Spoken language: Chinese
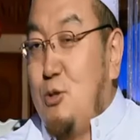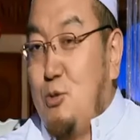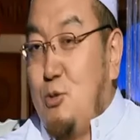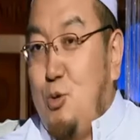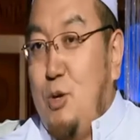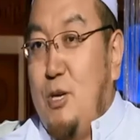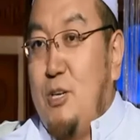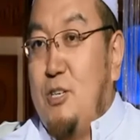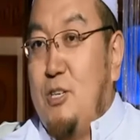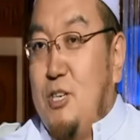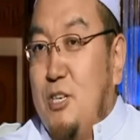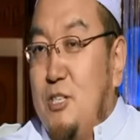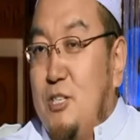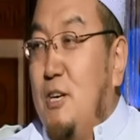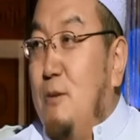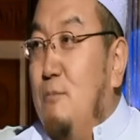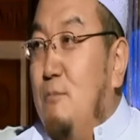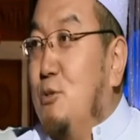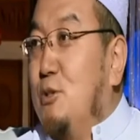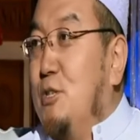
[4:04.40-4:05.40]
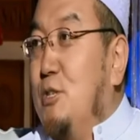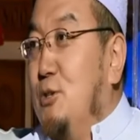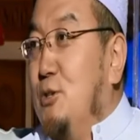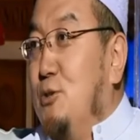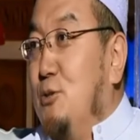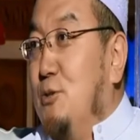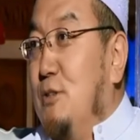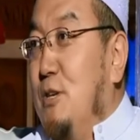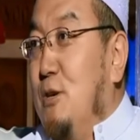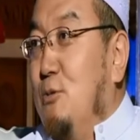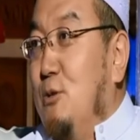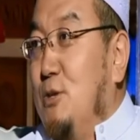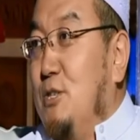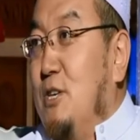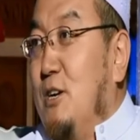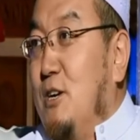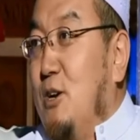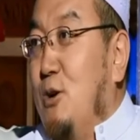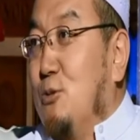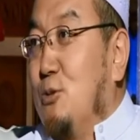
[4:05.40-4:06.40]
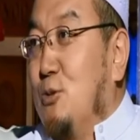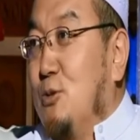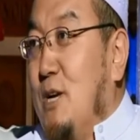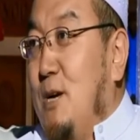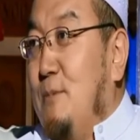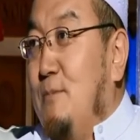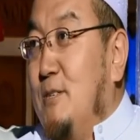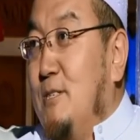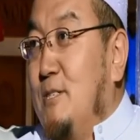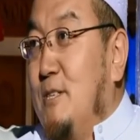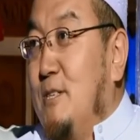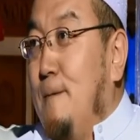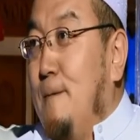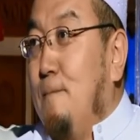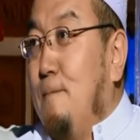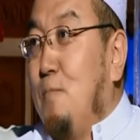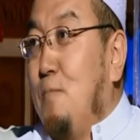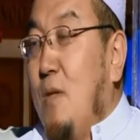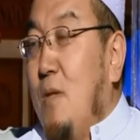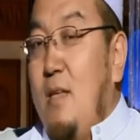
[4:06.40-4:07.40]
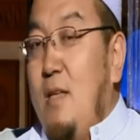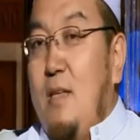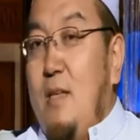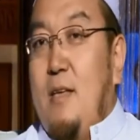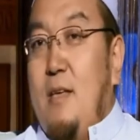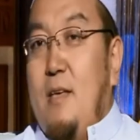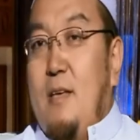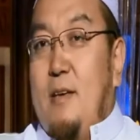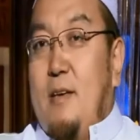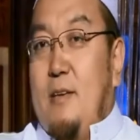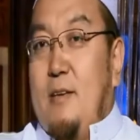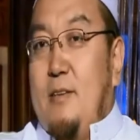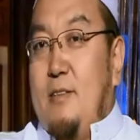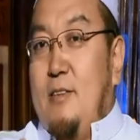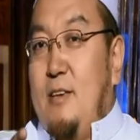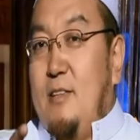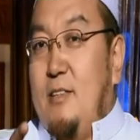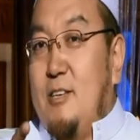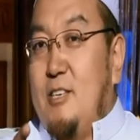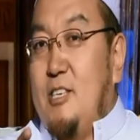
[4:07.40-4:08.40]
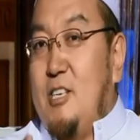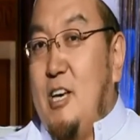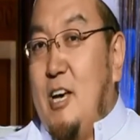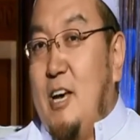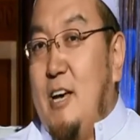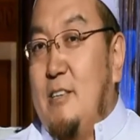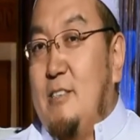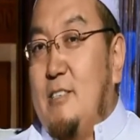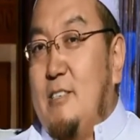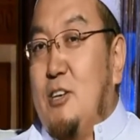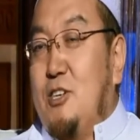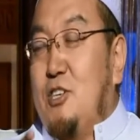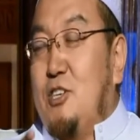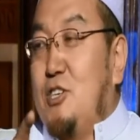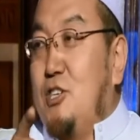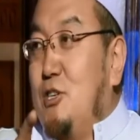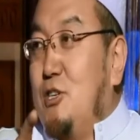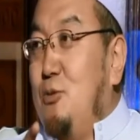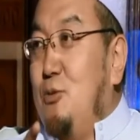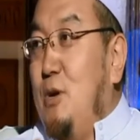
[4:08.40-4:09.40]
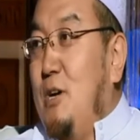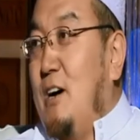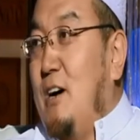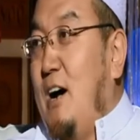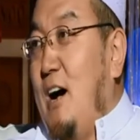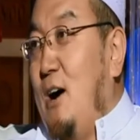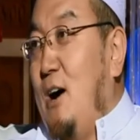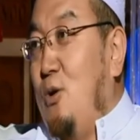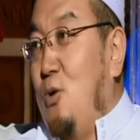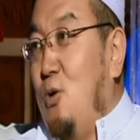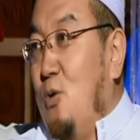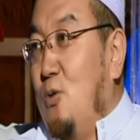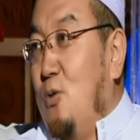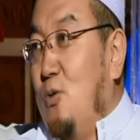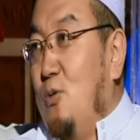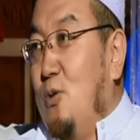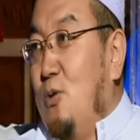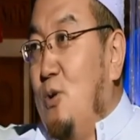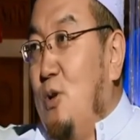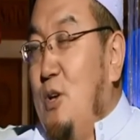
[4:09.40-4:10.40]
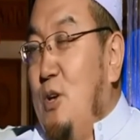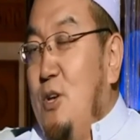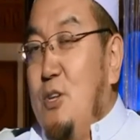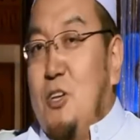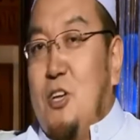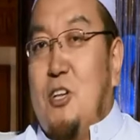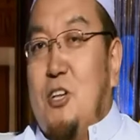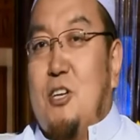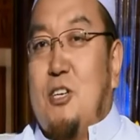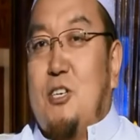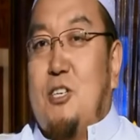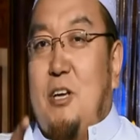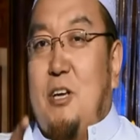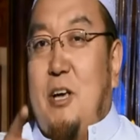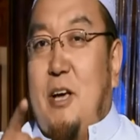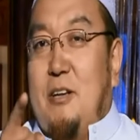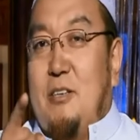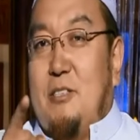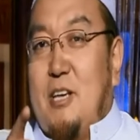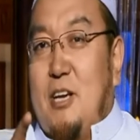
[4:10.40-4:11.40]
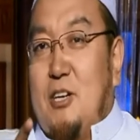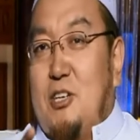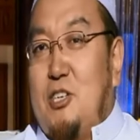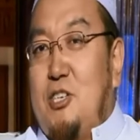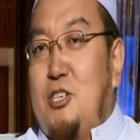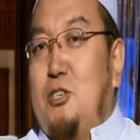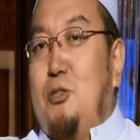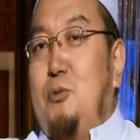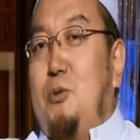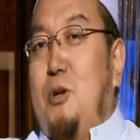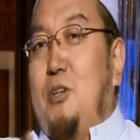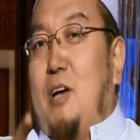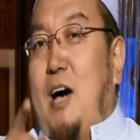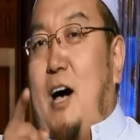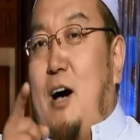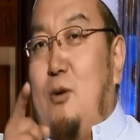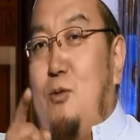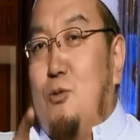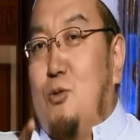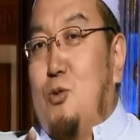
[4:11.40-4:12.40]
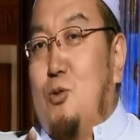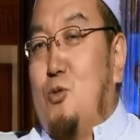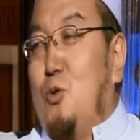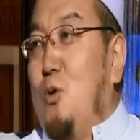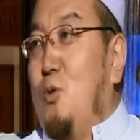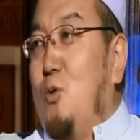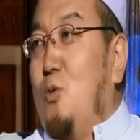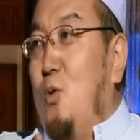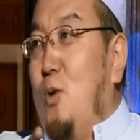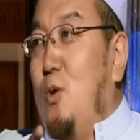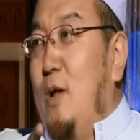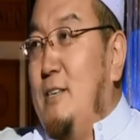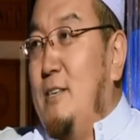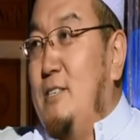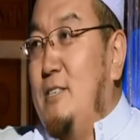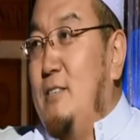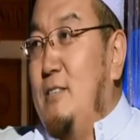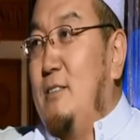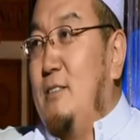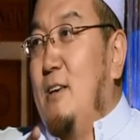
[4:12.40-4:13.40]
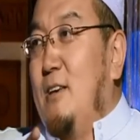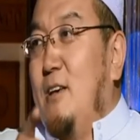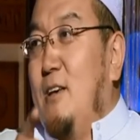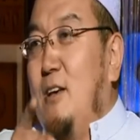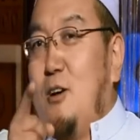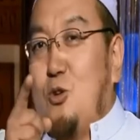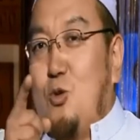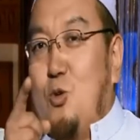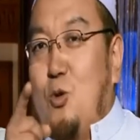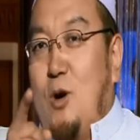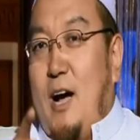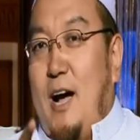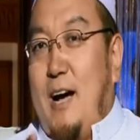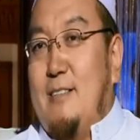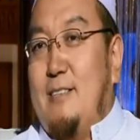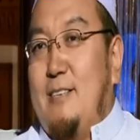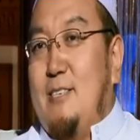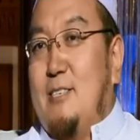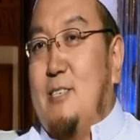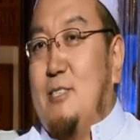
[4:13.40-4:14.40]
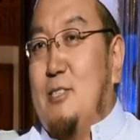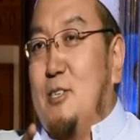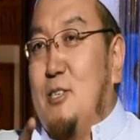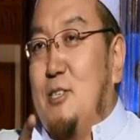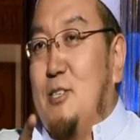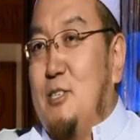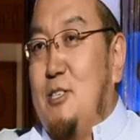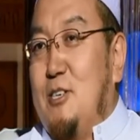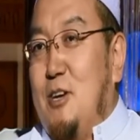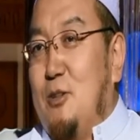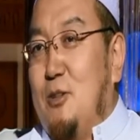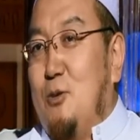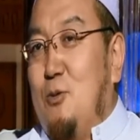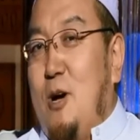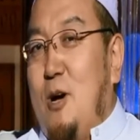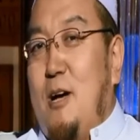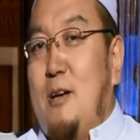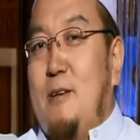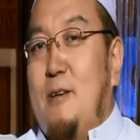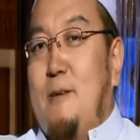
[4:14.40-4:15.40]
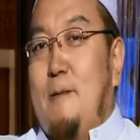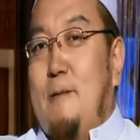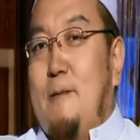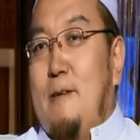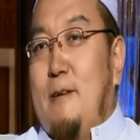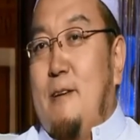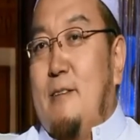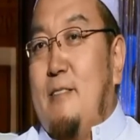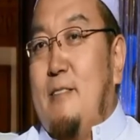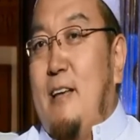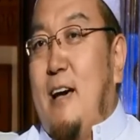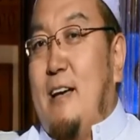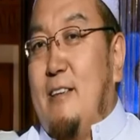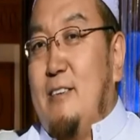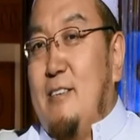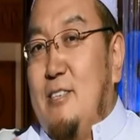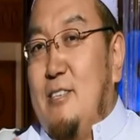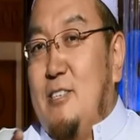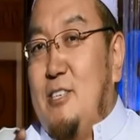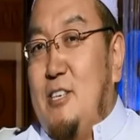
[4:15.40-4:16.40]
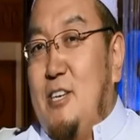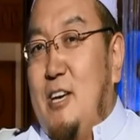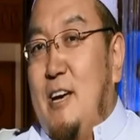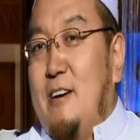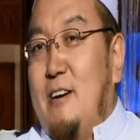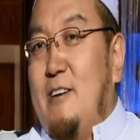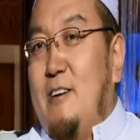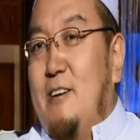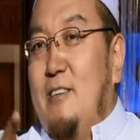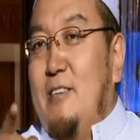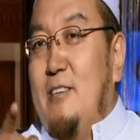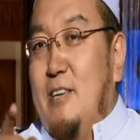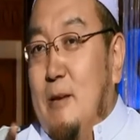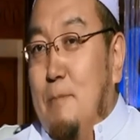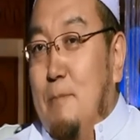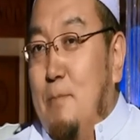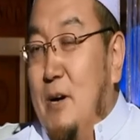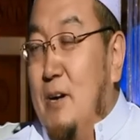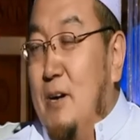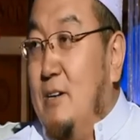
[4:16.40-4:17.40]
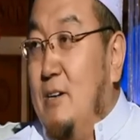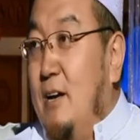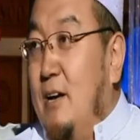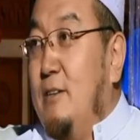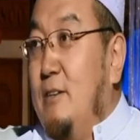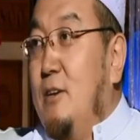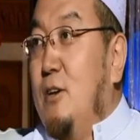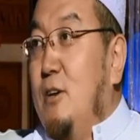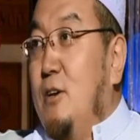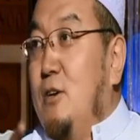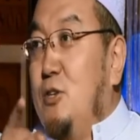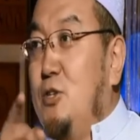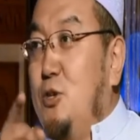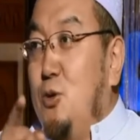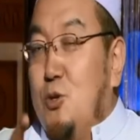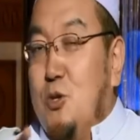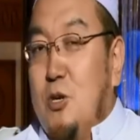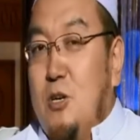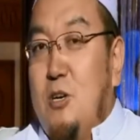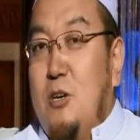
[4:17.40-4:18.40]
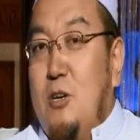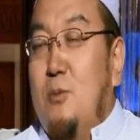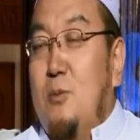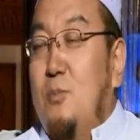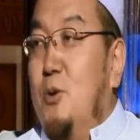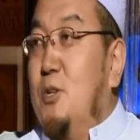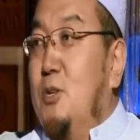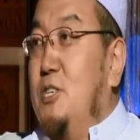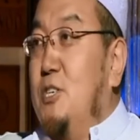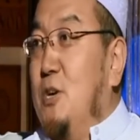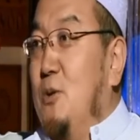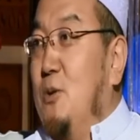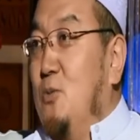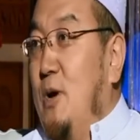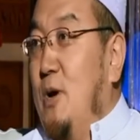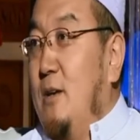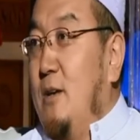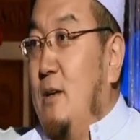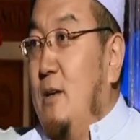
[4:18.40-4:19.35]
对这些穆斯林兄弟，我想告诉他们是。你的钱在制约着阿訇，你的钱在制约着阿訇说《古兰经》、说《哈迪斯》的思想的话，那你的钱和你本人就是恶魔的行为。